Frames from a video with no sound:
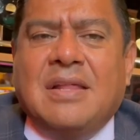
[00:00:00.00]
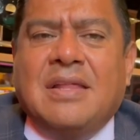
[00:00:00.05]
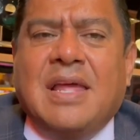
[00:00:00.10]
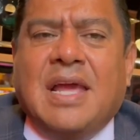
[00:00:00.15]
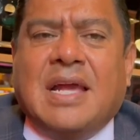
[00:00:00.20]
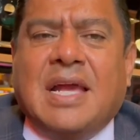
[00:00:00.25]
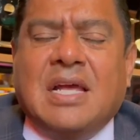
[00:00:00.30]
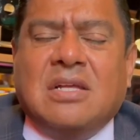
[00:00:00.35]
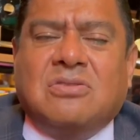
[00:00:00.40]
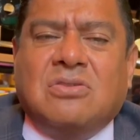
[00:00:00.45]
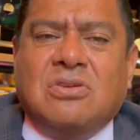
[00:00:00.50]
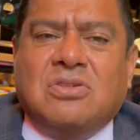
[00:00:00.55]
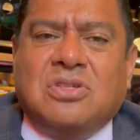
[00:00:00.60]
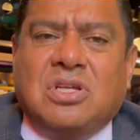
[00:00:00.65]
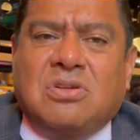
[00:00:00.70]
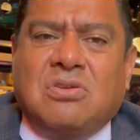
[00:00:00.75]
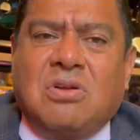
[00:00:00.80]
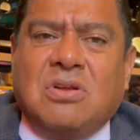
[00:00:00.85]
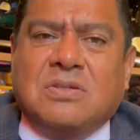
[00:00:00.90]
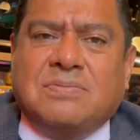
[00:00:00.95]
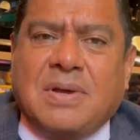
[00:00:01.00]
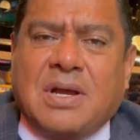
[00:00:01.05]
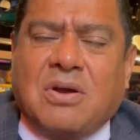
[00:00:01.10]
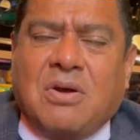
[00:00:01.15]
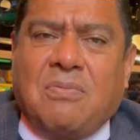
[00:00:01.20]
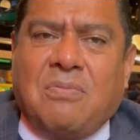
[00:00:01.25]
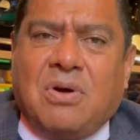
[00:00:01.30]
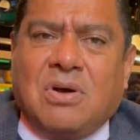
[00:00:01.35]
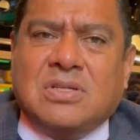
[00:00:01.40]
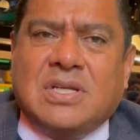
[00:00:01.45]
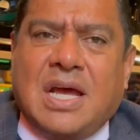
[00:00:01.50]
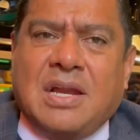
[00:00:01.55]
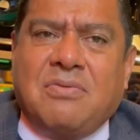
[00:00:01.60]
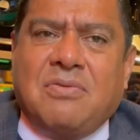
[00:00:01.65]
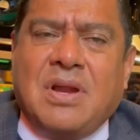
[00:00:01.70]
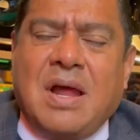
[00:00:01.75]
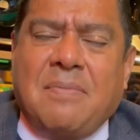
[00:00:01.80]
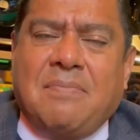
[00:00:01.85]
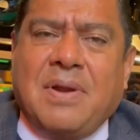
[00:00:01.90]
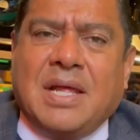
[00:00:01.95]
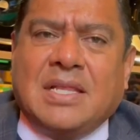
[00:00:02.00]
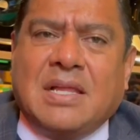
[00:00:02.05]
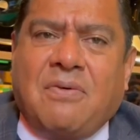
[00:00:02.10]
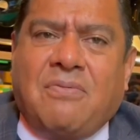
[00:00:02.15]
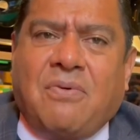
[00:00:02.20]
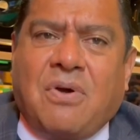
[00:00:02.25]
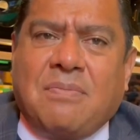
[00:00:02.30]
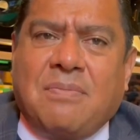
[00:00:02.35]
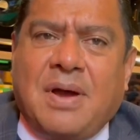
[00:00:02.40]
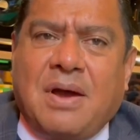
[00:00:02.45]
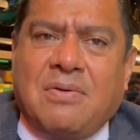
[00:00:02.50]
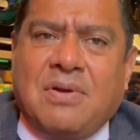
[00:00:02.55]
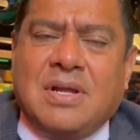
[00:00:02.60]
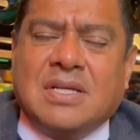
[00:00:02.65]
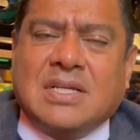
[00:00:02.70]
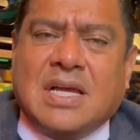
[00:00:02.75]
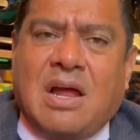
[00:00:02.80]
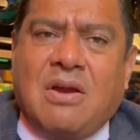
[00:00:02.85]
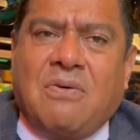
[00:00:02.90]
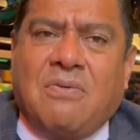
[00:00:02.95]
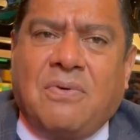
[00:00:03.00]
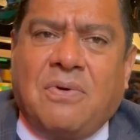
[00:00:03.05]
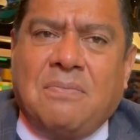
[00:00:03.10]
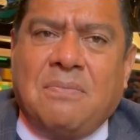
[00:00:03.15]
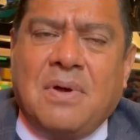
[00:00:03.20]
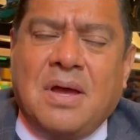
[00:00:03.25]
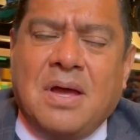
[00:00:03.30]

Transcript: de que estos títulos FECOMBOX sean una plataforma, un escalofón